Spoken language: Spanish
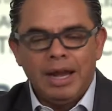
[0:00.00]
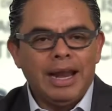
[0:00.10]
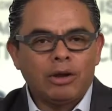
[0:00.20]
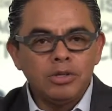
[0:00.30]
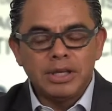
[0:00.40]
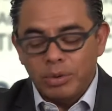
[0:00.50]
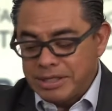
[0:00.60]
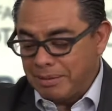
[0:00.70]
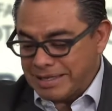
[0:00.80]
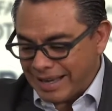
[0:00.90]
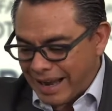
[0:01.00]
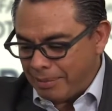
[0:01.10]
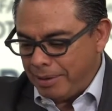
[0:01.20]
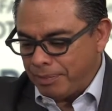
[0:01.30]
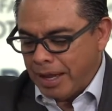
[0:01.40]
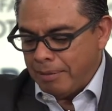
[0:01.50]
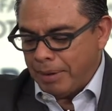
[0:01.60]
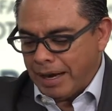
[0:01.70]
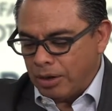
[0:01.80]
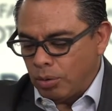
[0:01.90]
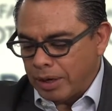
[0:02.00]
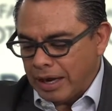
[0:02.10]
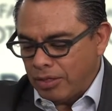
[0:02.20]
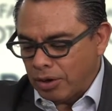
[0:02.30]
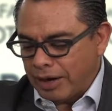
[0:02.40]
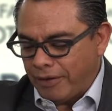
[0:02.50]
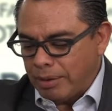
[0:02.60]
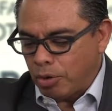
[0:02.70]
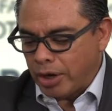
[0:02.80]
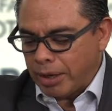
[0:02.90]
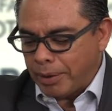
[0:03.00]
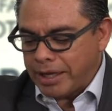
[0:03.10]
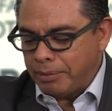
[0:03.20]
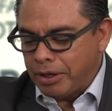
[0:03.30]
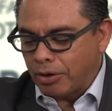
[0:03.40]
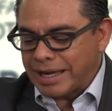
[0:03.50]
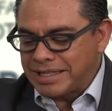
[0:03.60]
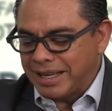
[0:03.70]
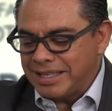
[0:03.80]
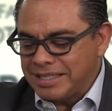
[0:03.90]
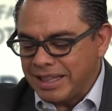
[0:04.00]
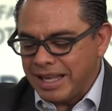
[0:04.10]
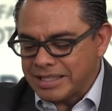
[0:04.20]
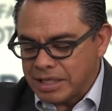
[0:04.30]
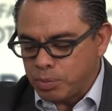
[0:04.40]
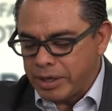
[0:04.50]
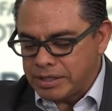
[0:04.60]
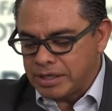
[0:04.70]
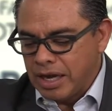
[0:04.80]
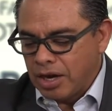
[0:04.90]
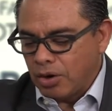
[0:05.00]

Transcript: La consecuencia más grave para el gobernador Rafael Moreno Valle vino casi 15 días después,